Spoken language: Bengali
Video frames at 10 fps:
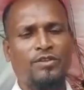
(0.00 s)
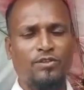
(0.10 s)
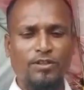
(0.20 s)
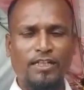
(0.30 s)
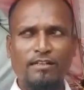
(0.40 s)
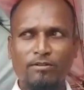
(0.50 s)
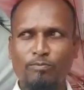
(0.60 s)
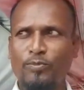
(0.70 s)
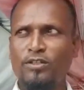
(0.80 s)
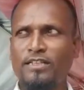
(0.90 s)
যদি কেউ
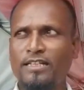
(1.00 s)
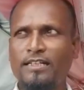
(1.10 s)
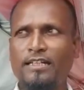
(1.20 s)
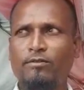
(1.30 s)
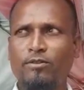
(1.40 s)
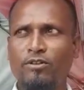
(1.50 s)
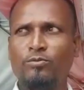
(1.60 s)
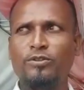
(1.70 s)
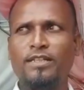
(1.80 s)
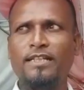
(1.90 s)
পঞ্চায়েতের কোনো
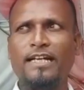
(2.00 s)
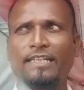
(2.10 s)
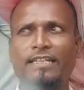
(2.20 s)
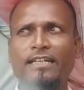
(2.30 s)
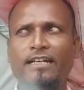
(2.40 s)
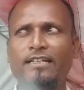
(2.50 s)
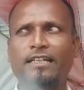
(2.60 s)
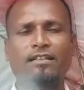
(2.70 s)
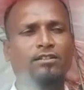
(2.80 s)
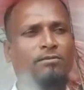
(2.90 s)
বুথের দায়িত্বে থাকে
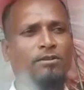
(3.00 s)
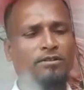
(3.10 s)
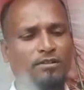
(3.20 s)
তার যেমন